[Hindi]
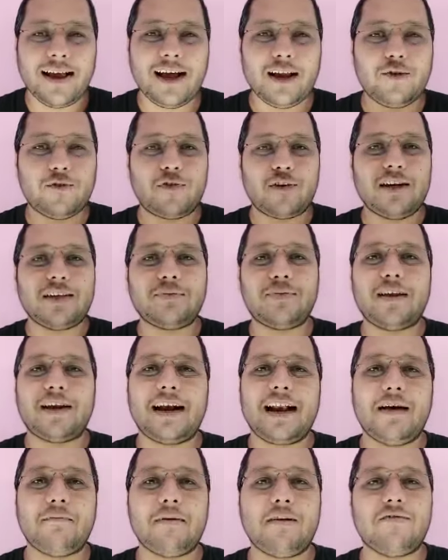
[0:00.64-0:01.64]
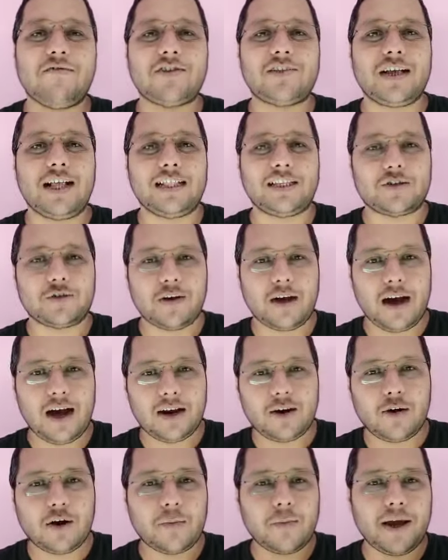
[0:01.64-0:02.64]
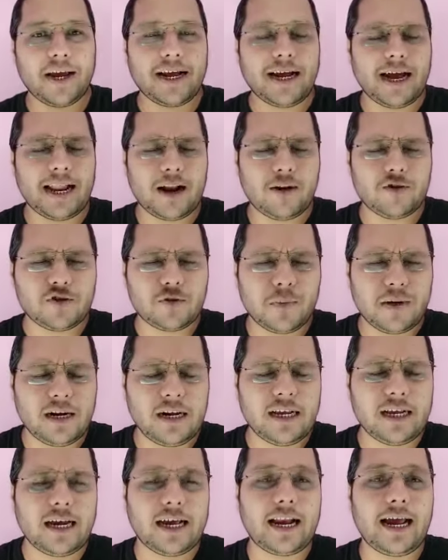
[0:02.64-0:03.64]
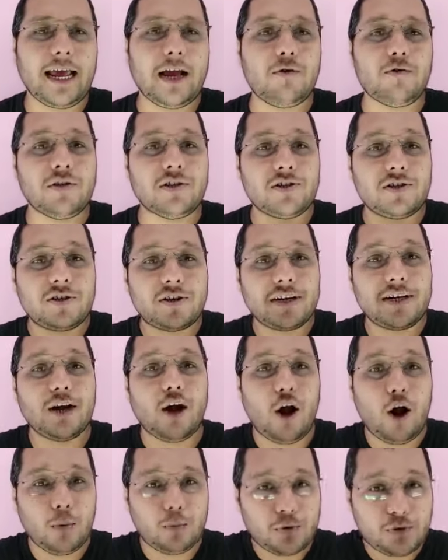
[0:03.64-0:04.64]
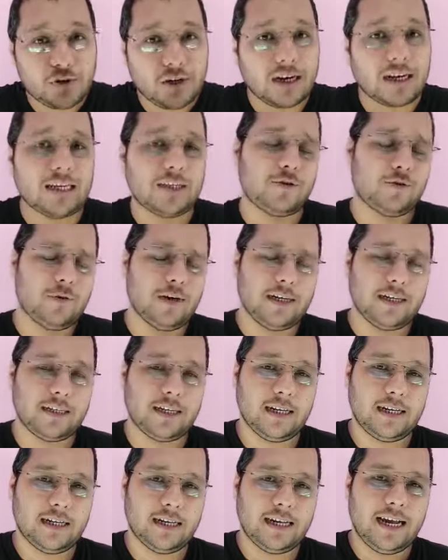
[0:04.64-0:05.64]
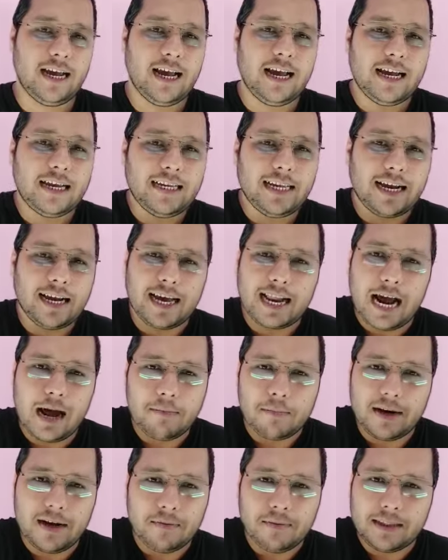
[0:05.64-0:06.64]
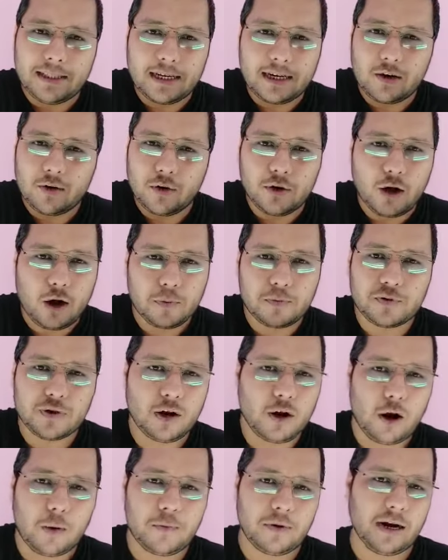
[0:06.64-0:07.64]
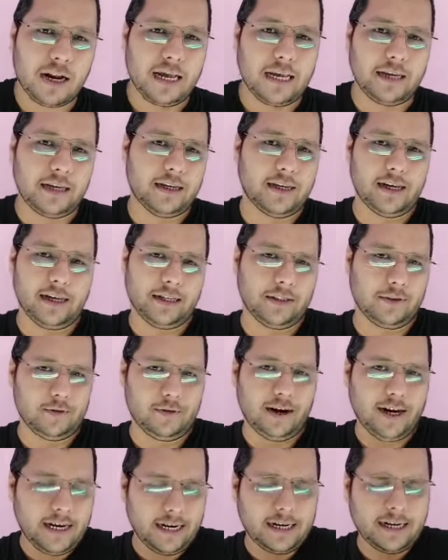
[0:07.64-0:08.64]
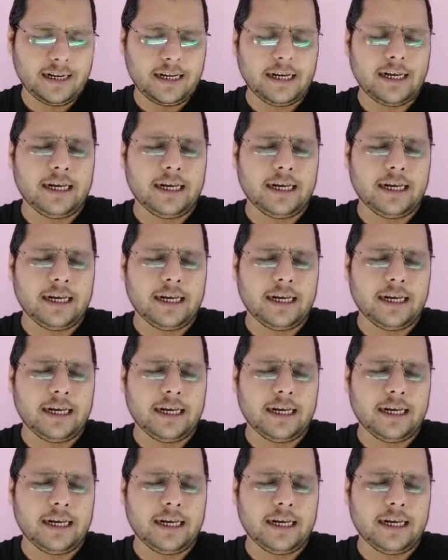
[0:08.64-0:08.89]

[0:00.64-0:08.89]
हेलो फ्रेंड्स मेरा नाम है विशाल चौहान और मैं एक अनाउंसमेंट लेकर आया हूँ हिस्ट्री ऑप्शनल के स्टूडेंट्स के लिए या अगर आपने अभी तक कोई ऑप्शनल ऑप्ट नहीं किया है तो राइट